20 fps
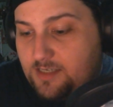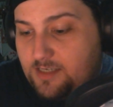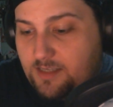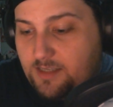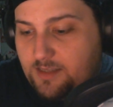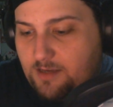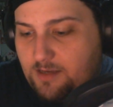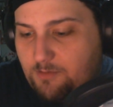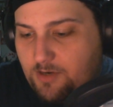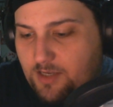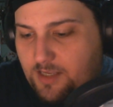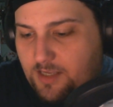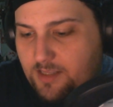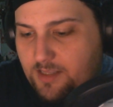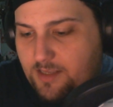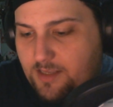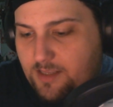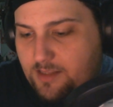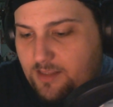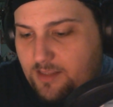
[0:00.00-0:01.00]
Sí, bueno,
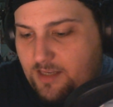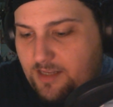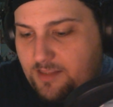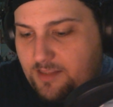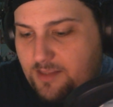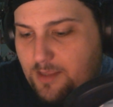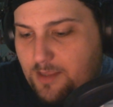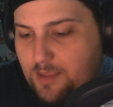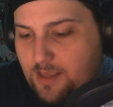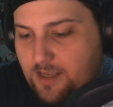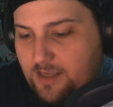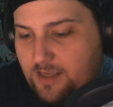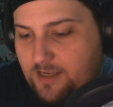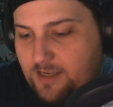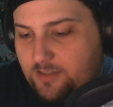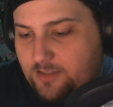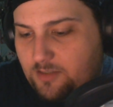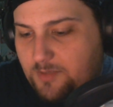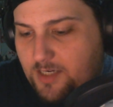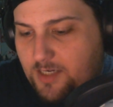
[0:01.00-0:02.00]
aquí que dice que hay
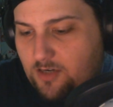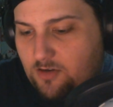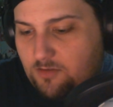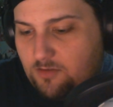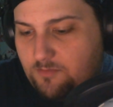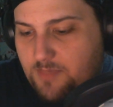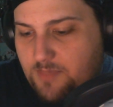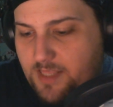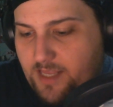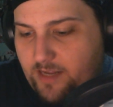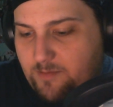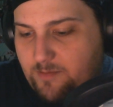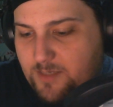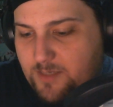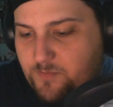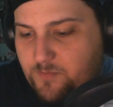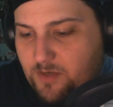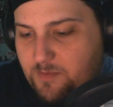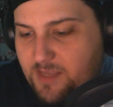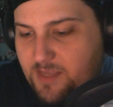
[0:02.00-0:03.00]
que tomarlo con media lima
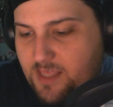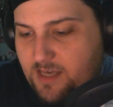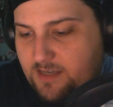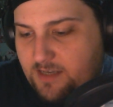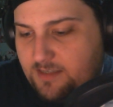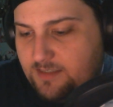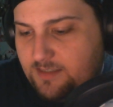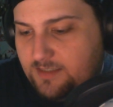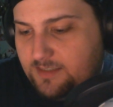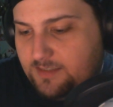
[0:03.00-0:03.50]
exprimida